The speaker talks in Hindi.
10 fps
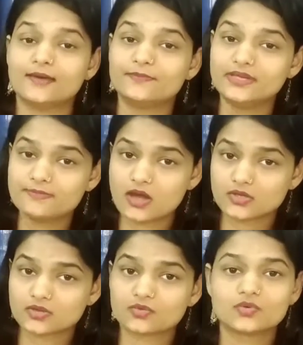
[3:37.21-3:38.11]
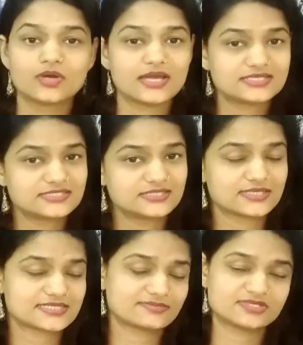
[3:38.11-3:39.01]
अपनी भावनाओं को अच्छी
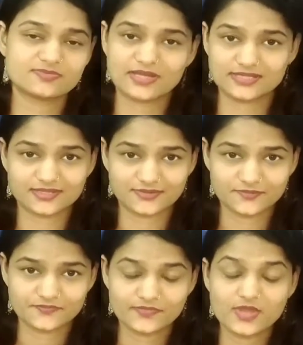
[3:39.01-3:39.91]
तरह समझ पाते हैं